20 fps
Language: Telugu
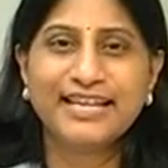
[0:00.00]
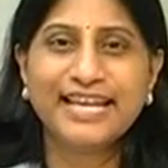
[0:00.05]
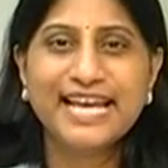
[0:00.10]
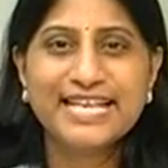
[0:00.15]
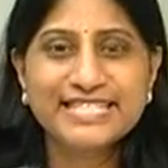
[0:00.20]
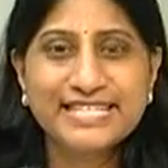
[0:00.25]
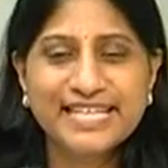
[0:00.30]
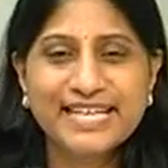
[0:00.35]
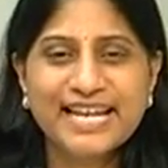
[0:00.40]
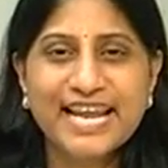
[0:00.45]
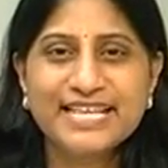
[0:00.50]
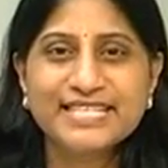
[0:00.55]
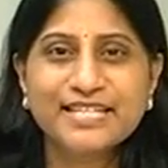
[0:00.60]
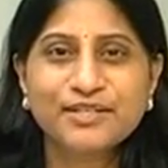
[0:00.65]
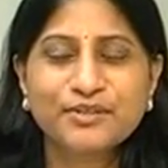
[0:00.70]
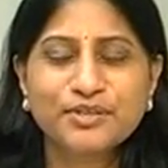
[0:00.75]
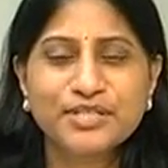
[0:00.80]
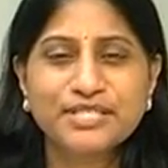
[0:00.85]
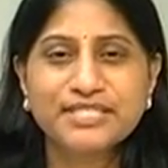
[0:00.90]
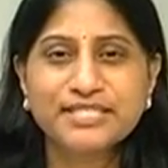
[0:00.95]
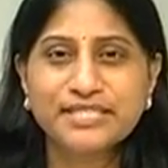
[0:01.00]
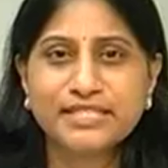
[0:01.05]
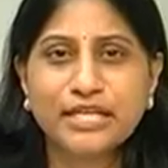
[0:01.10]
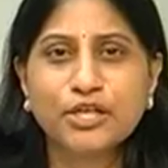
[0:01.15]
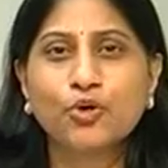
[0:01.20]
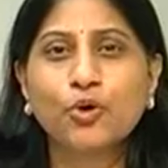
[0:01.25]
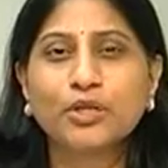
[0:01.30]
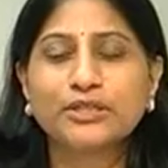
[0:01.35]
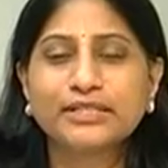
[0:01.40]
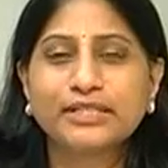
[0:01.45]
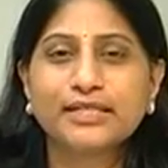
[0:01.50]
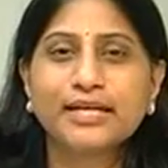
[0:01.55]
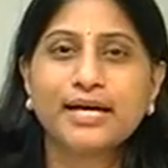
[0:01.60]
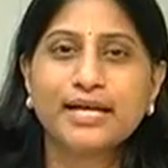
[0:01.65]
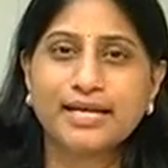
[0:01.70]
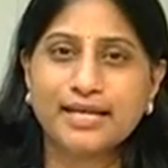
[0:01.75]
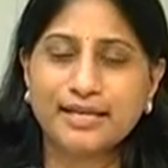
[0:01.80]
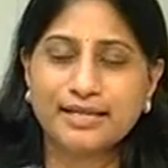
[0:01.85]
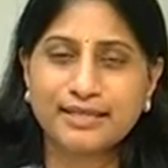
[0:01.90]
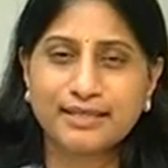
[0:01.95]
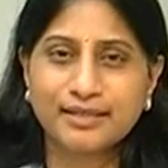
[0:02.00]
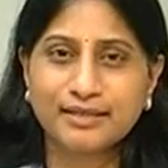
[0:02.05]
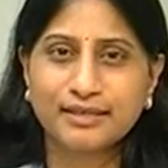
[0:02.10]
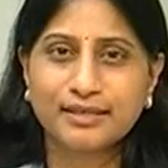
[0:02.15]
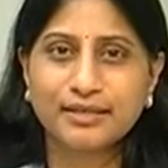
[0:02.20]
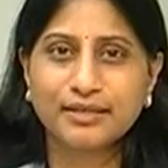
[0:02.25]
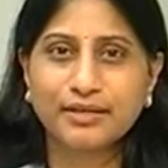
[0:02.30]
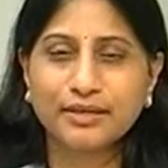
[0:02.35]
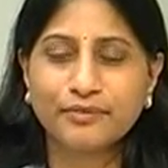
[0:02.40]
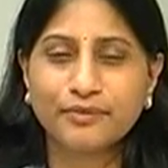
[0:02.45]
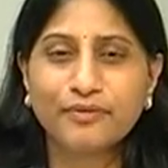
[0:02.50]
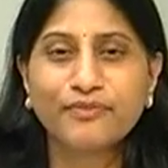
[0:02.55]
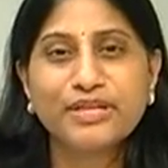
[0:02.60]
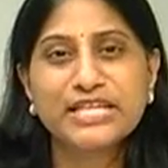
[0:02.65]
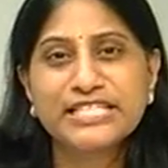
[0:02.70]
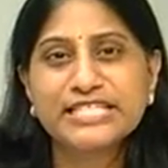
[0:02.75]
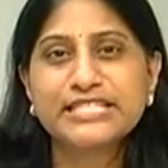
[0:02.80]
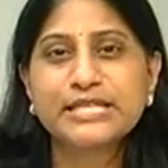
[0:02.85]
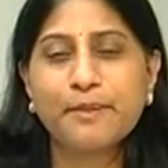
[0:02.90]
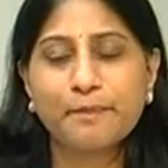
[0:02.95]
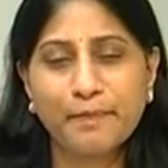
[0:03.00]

లేసిక్ లేజర్ గురించి నేను కొత్తగా వివరించి